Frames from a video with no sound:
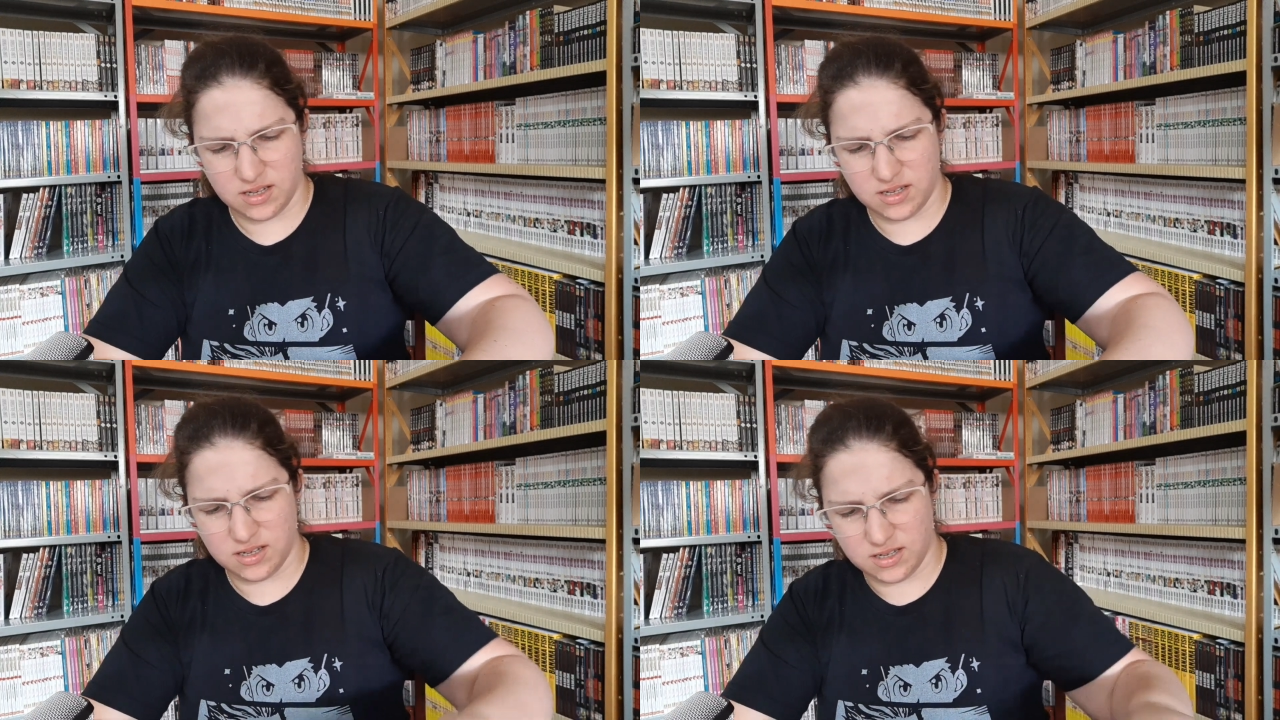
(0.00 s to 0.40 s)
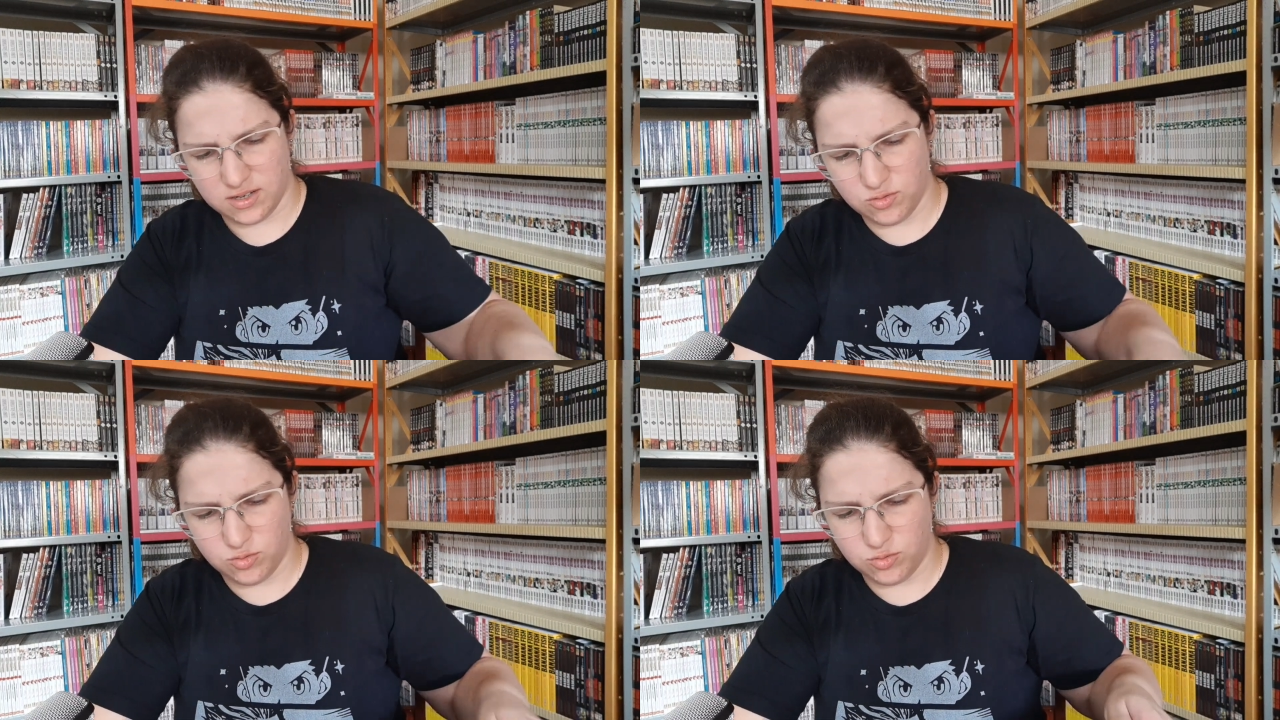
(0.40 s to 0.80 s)

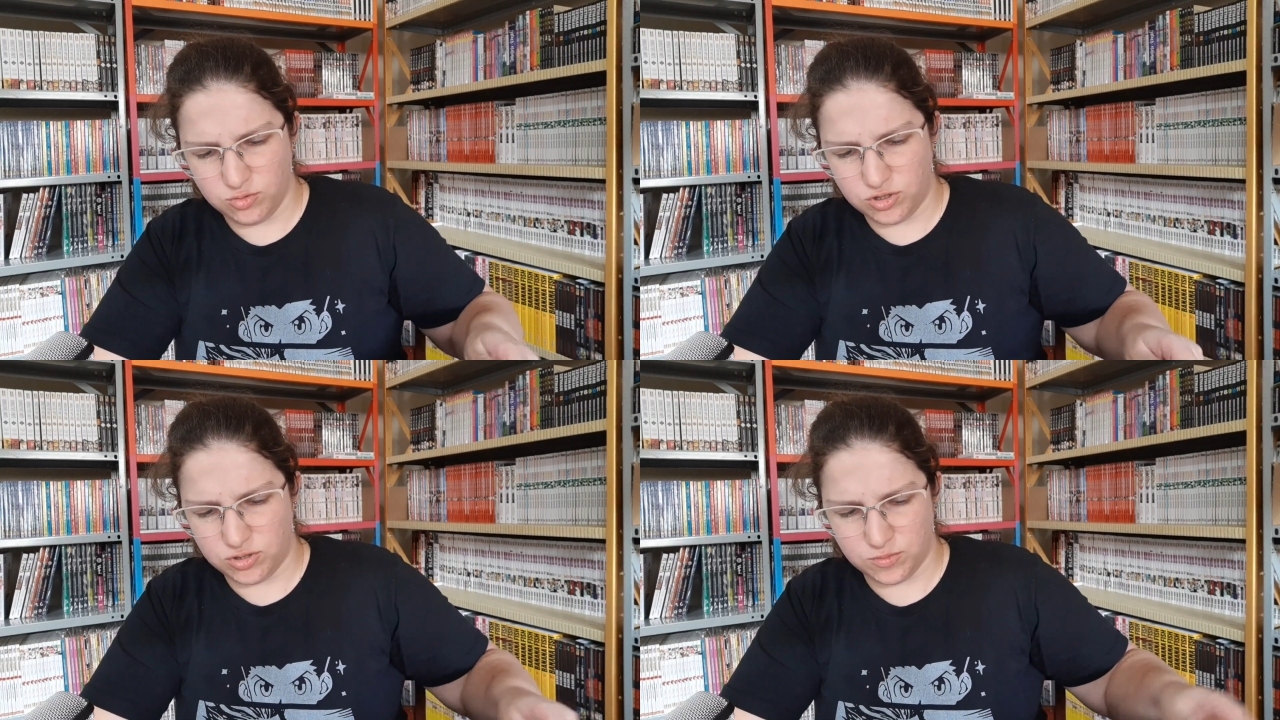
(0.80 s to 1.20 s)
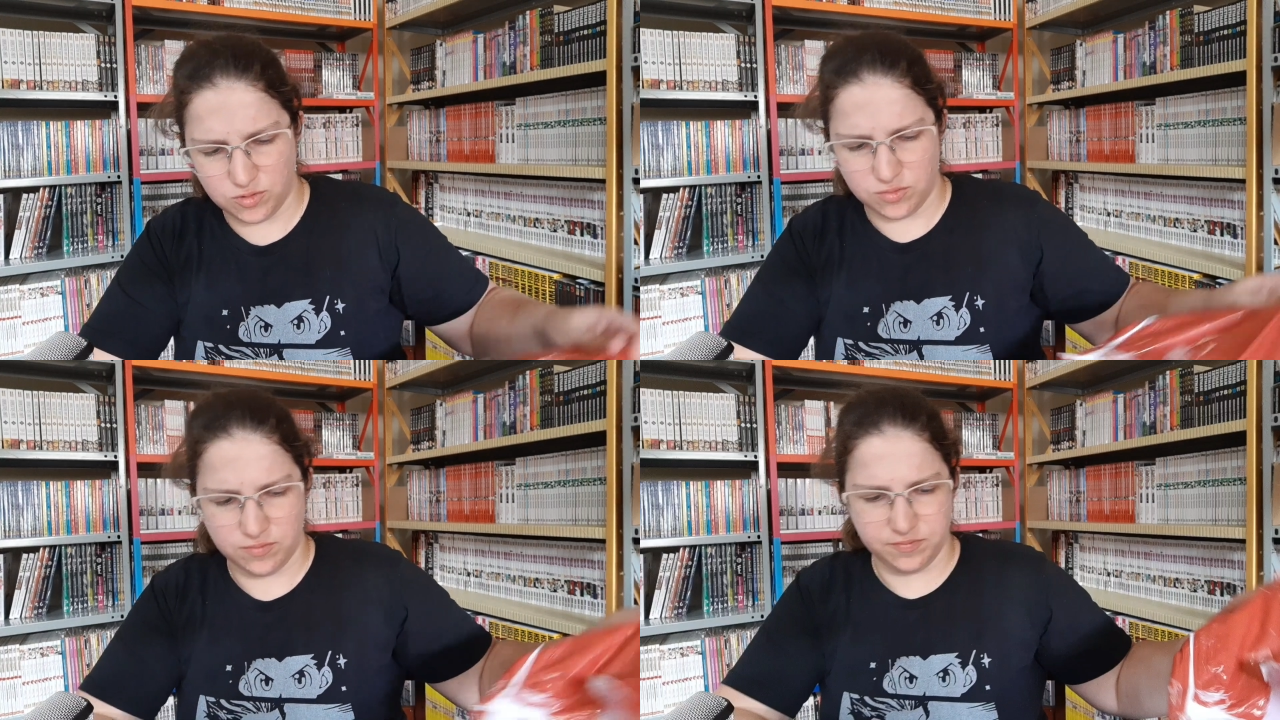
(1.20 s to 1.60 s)
é, o
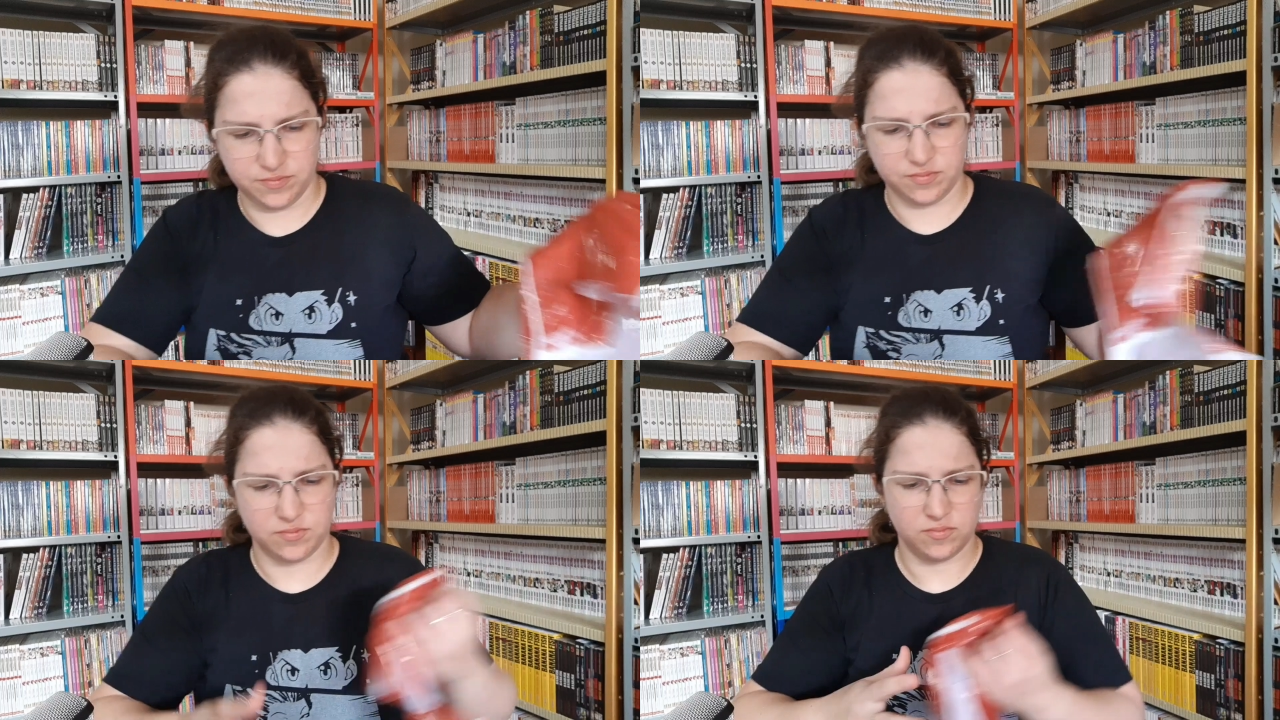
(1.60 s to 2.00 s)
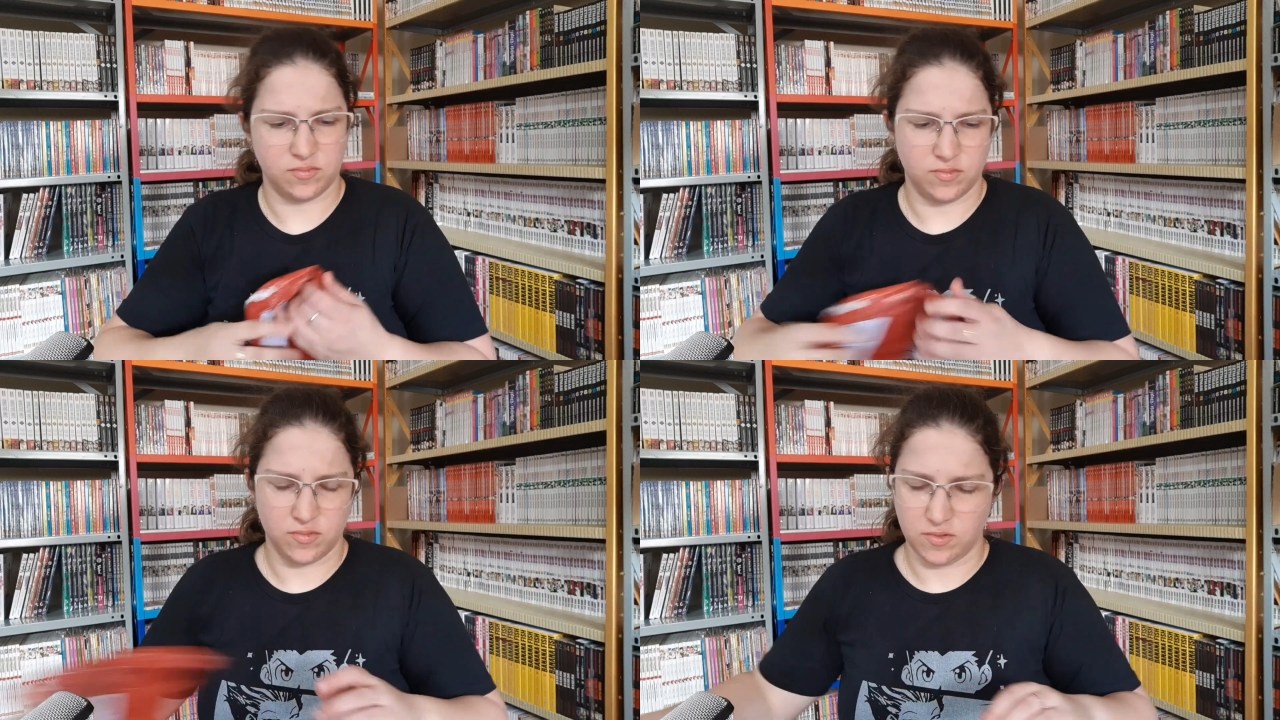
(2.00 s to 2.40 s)
último
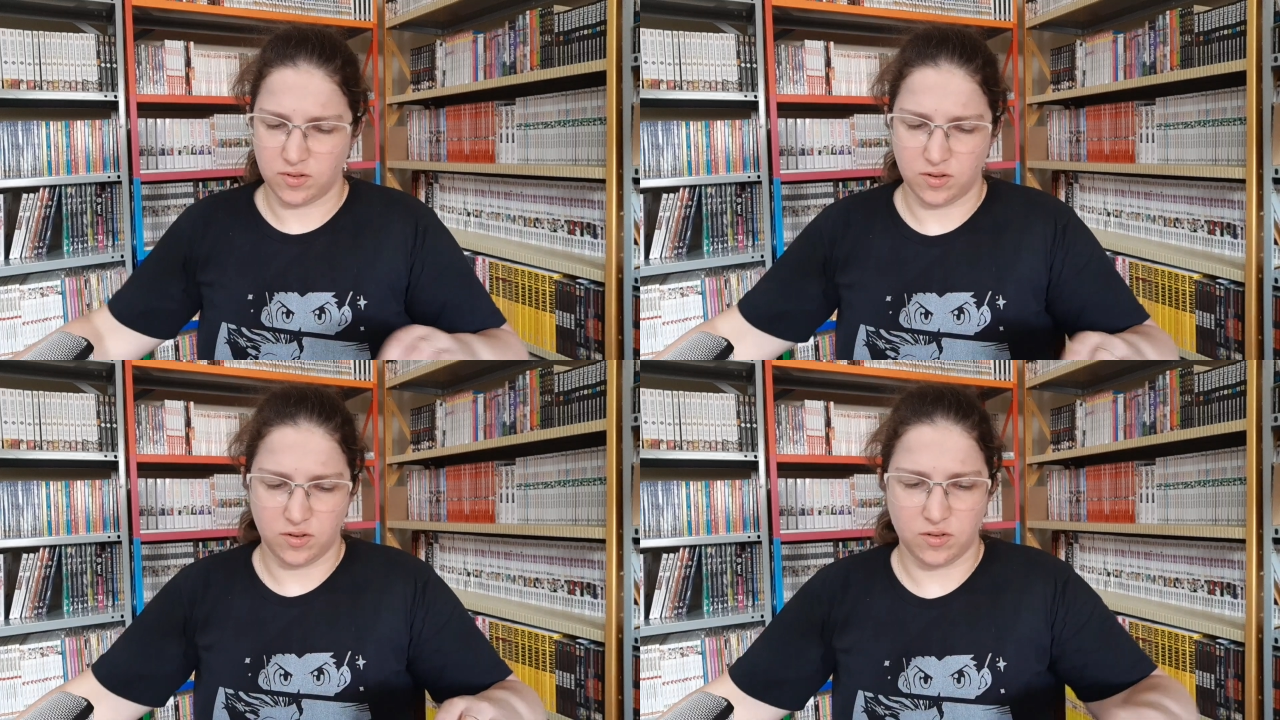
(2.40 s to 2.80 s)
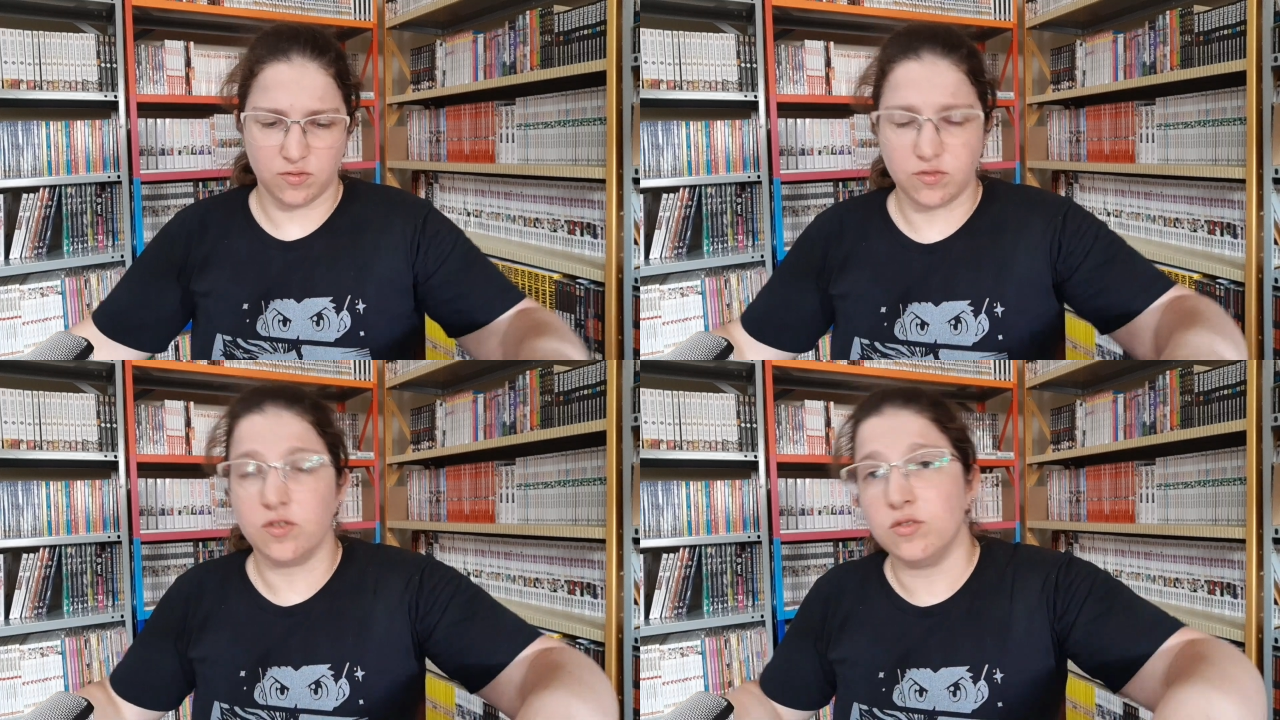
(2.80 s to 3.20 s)

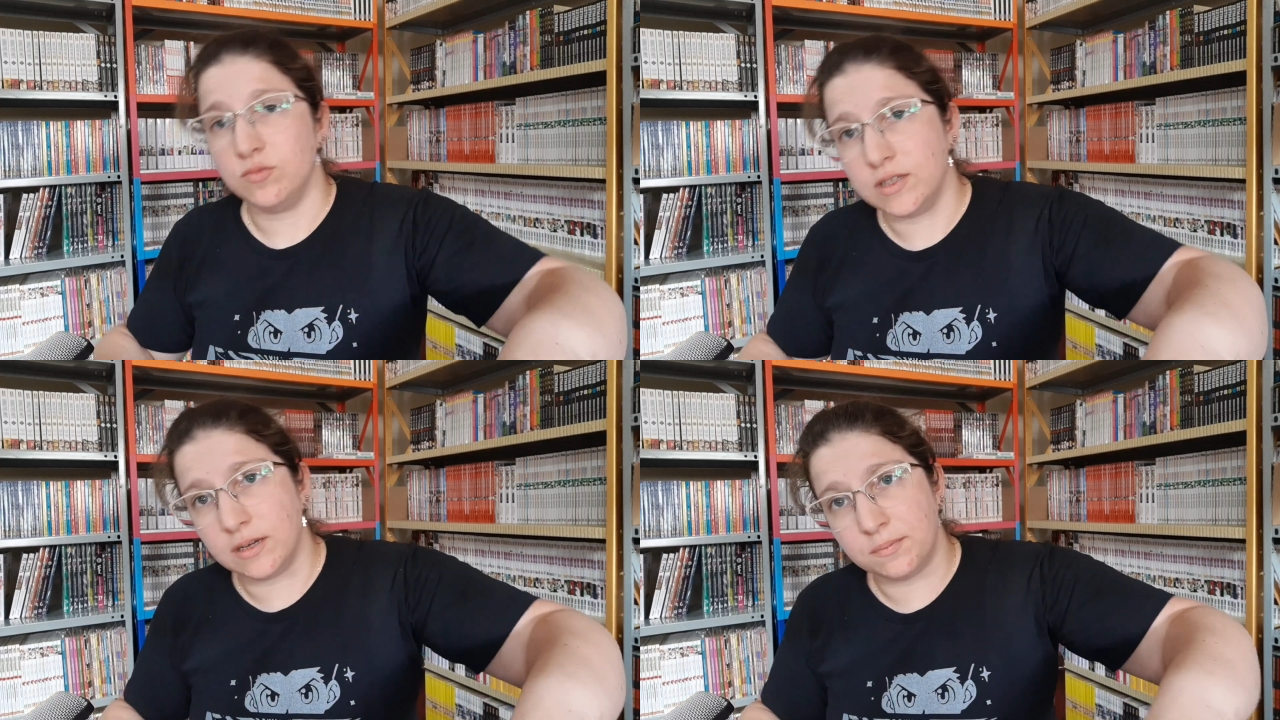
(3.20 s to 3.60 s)
volume